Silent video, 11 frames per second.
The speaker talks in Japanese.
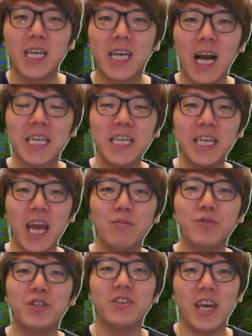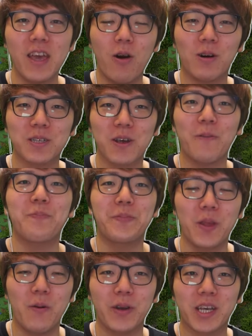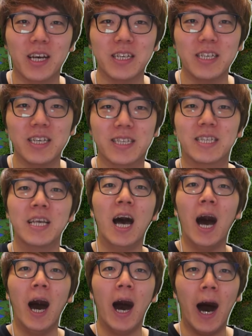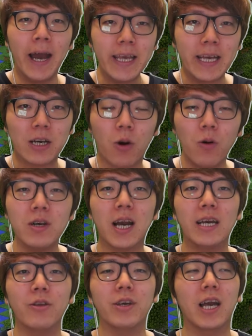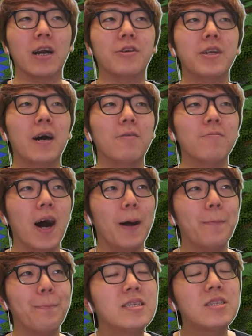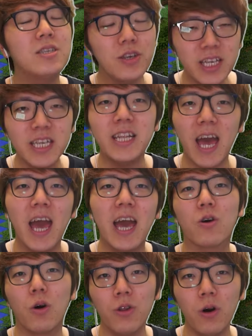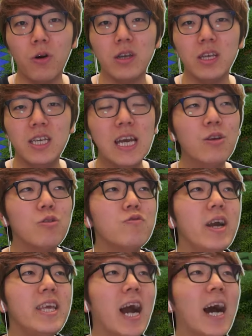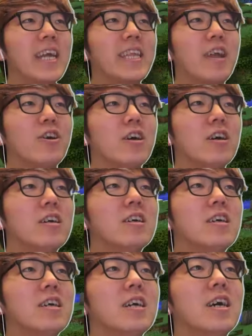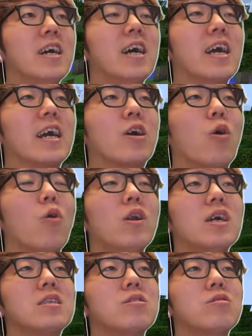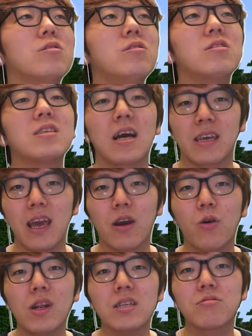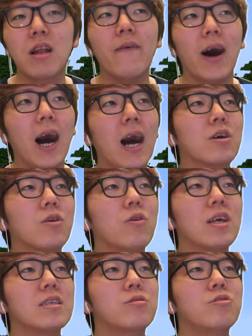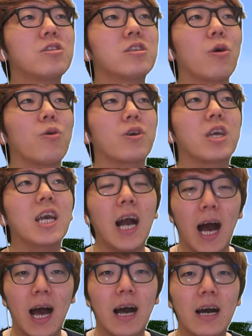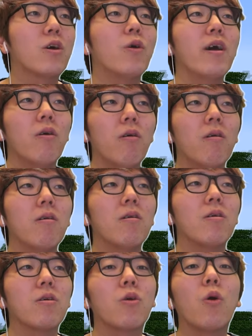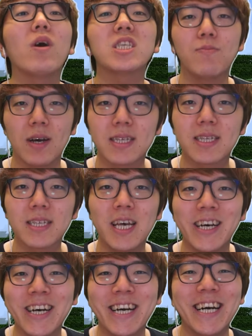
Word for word: ヒカキンゲームズへようこそどうもヒカキンですはい、今回のヒカクラは、ついにね、この家の上に生えてる、えー、コーラスフルーツだっけコーラスフラワーコーラスフルーツのこの木か。これを壊します。